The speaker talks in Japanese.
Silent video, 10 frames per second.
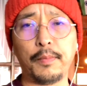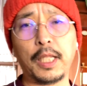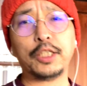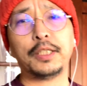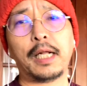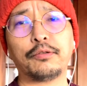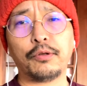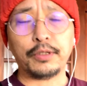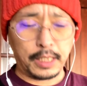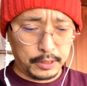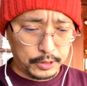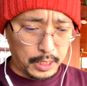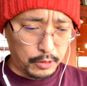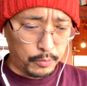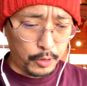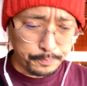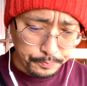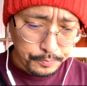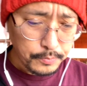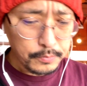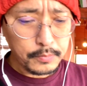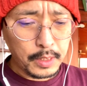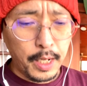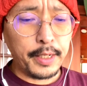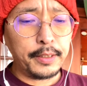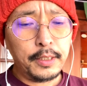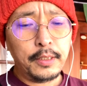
見出しにある通りなんですけれども、はい。